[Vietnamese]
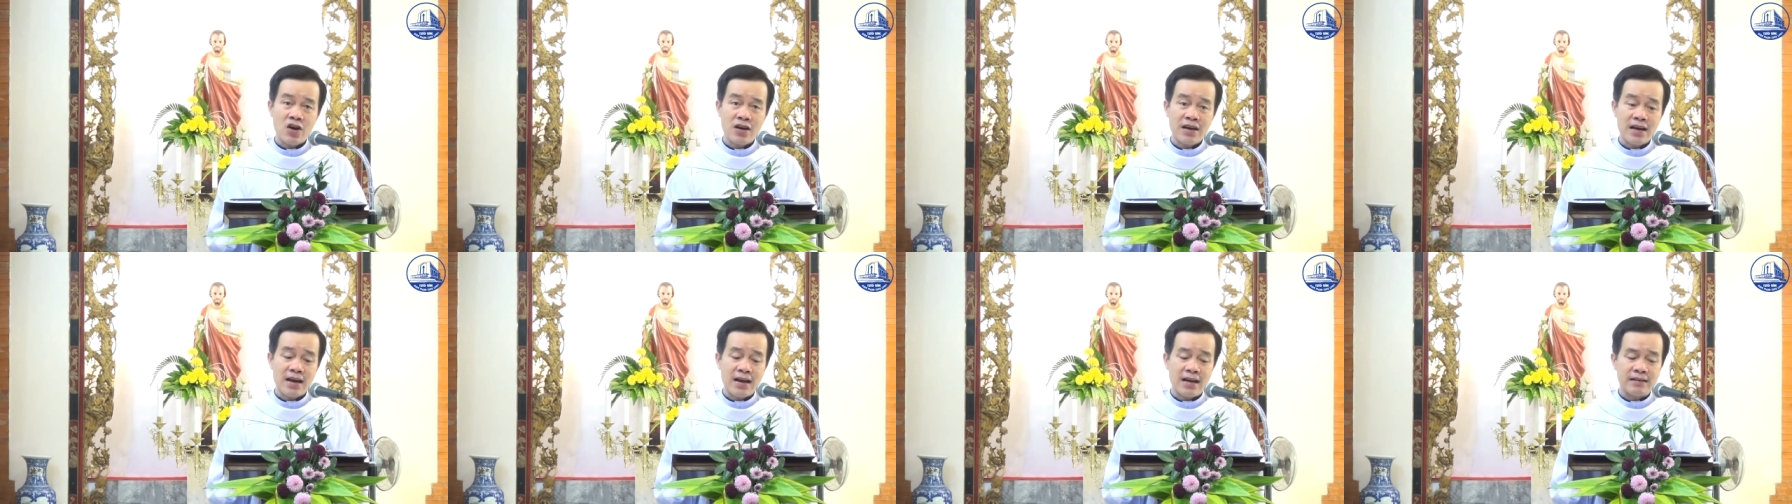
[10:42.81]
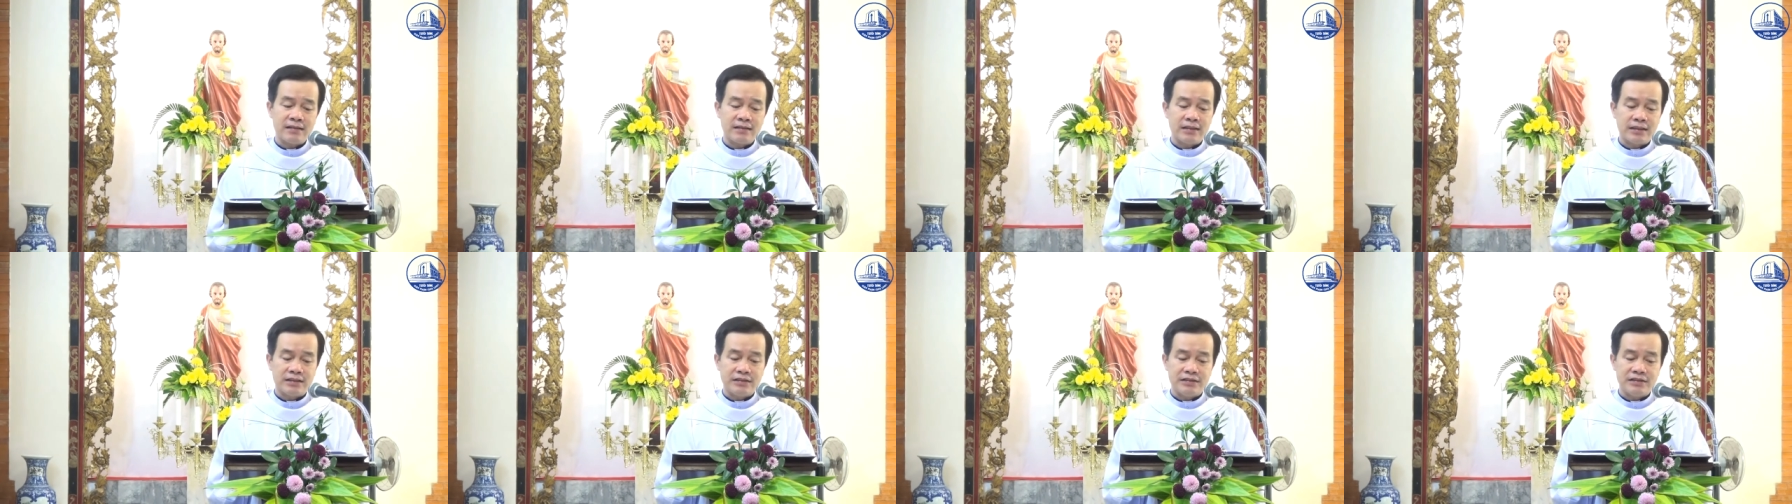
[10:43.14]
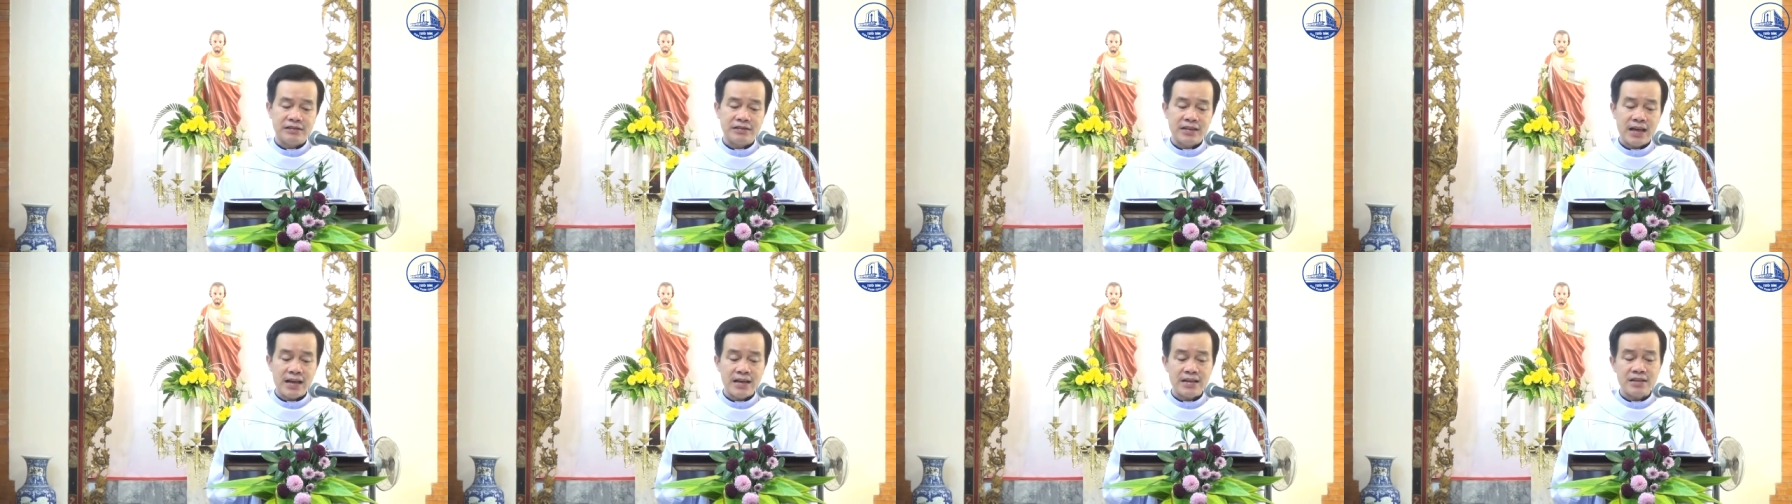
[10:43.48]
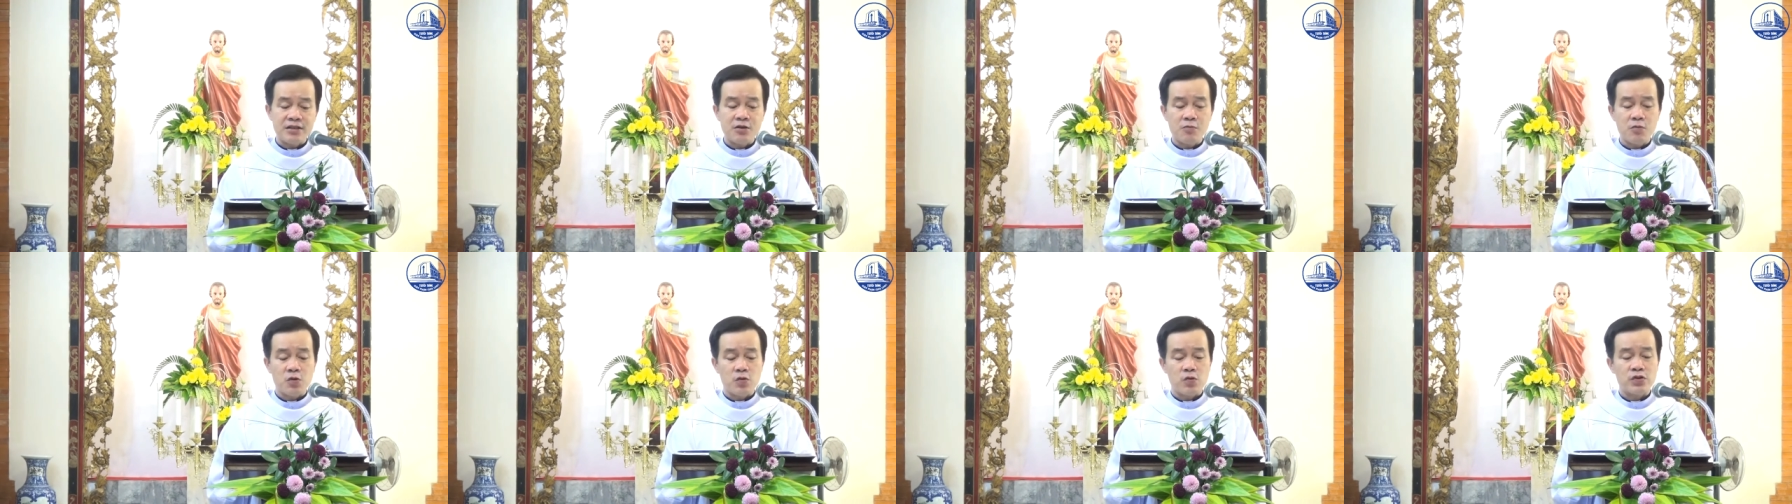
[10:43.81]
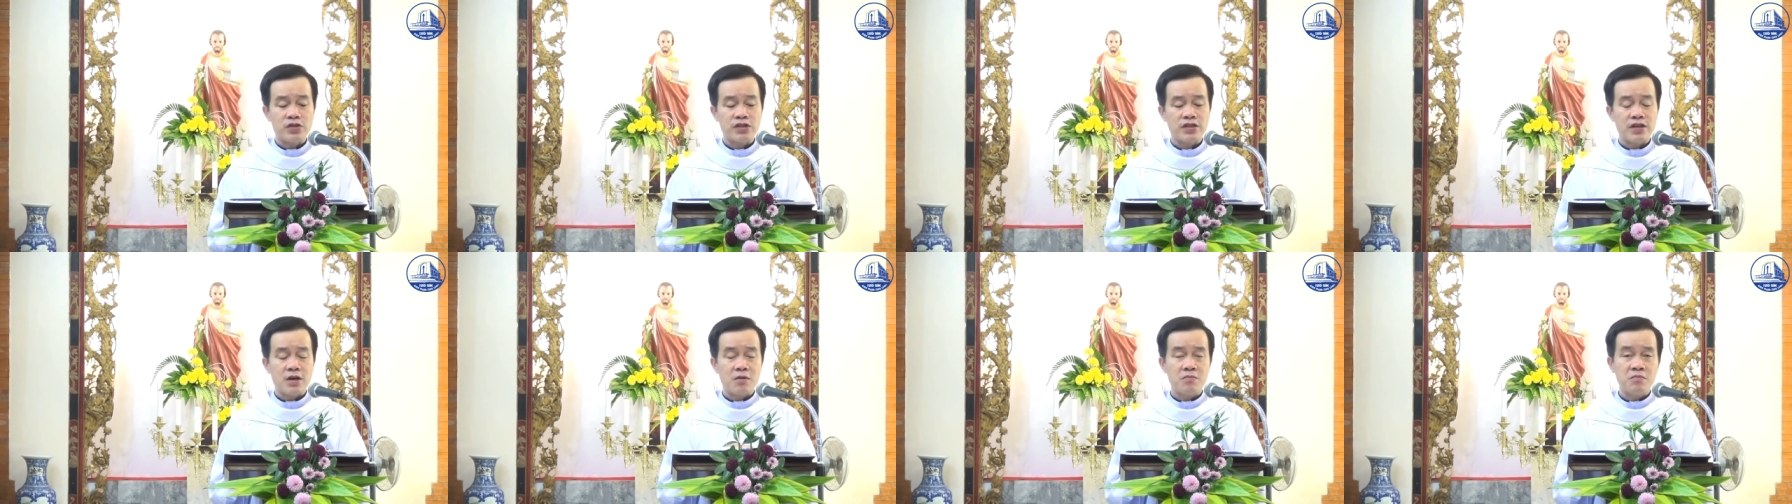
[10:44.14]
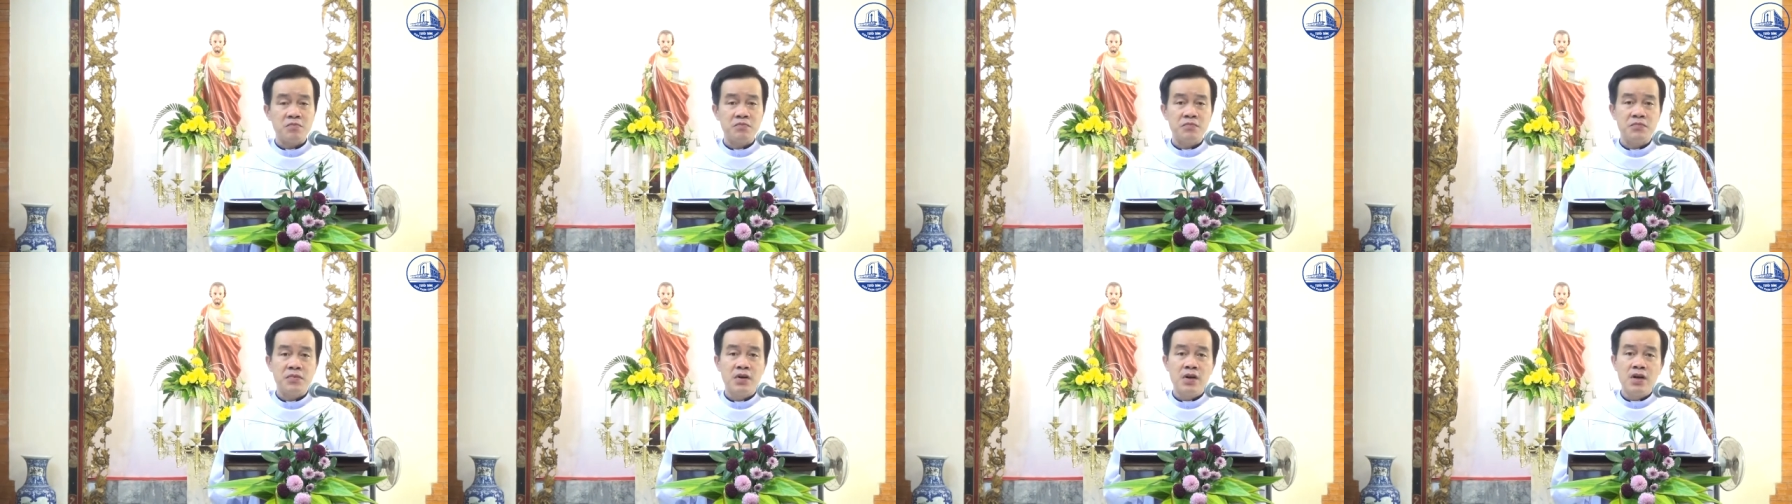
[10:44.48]
khăn thử thách trong cuộc
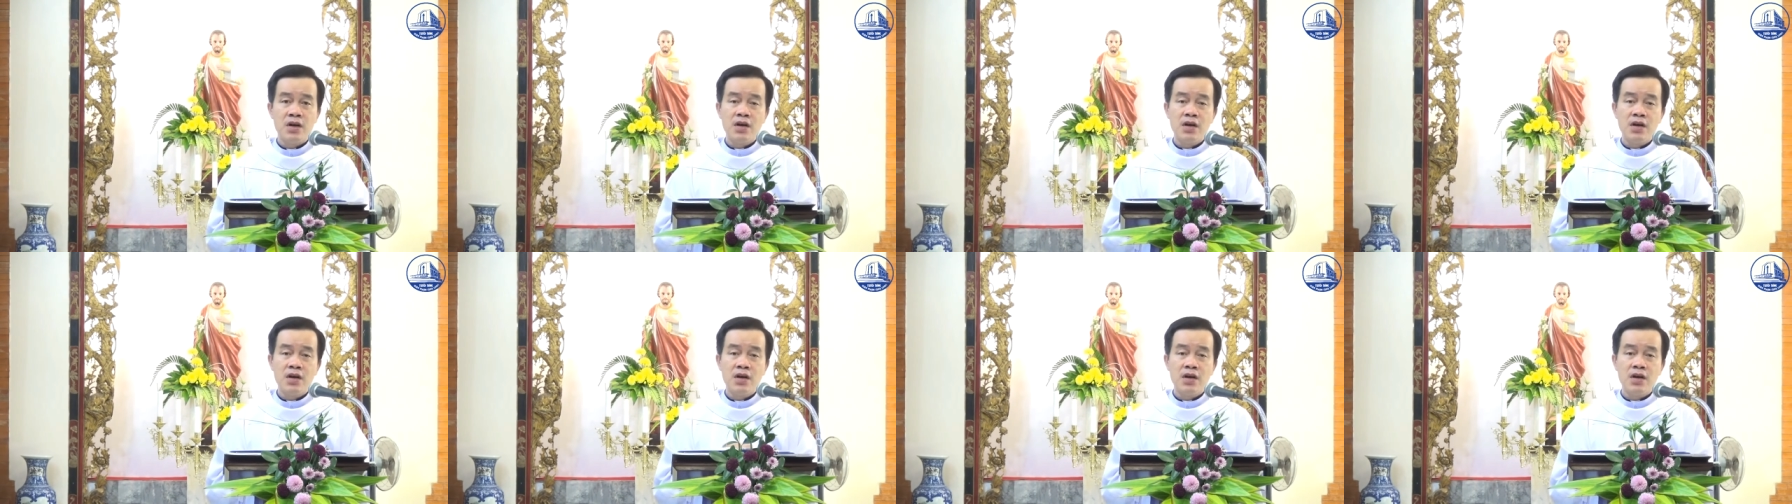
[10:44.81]
sống